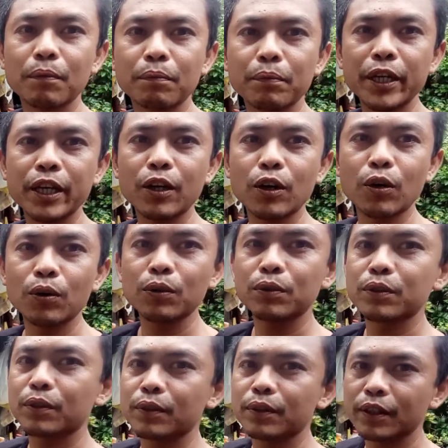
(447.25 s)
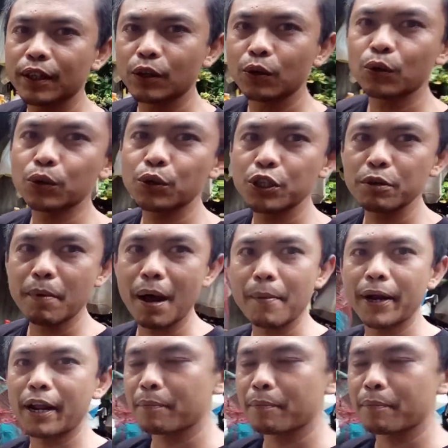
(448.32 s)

Biko. Luluto si mama ng